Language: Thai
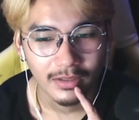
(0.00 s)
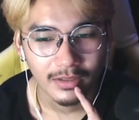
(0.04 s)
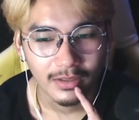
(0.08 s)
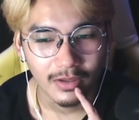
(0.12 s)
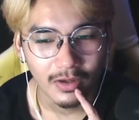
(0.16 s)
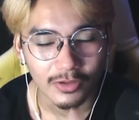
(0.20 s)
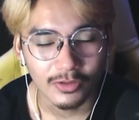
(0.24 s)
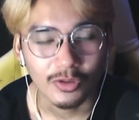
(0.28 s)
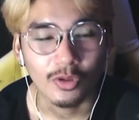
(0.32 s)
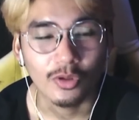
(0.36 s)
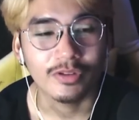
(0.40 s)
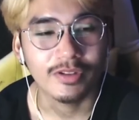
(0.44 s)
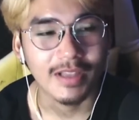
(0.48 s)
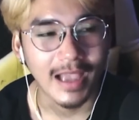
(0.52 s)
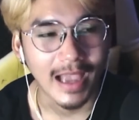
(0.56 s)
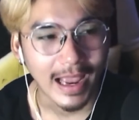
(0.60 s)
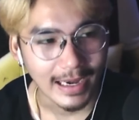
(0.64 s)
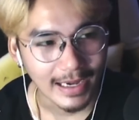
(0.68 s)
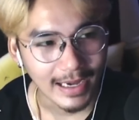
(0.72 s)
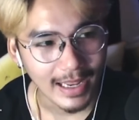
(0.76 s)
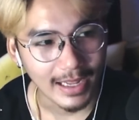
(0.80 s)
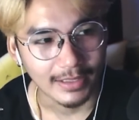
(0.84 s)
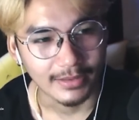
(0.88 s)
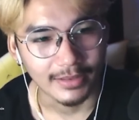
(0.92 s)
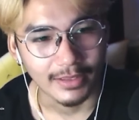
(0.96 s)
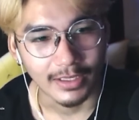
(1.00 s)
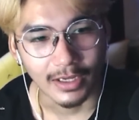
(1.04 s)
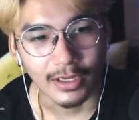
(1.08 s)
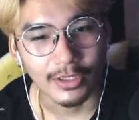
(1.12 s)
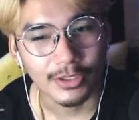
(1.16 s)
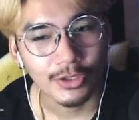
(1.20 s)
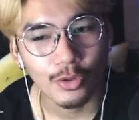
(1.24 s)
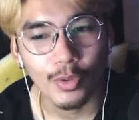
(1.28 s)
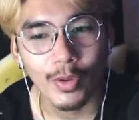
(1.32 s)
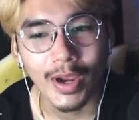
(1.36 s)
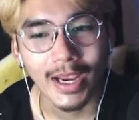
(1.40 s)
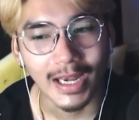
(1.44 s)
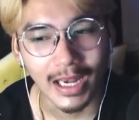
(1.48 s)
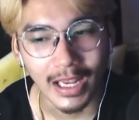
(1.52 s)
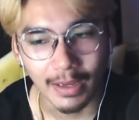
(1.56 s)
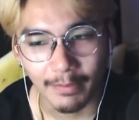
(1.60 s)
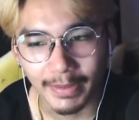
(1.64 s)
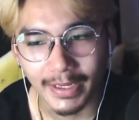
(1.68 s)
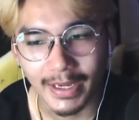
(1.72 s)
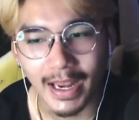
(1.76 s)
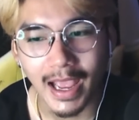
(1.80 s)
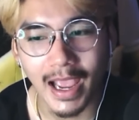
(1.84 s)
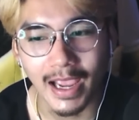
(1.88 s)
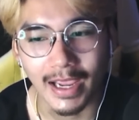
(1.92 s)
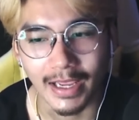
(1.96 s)
ก็สงสารแหละแต่ก็ช่วยอะไรไม่
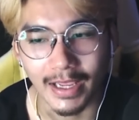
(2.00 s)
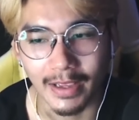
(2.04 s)
ได้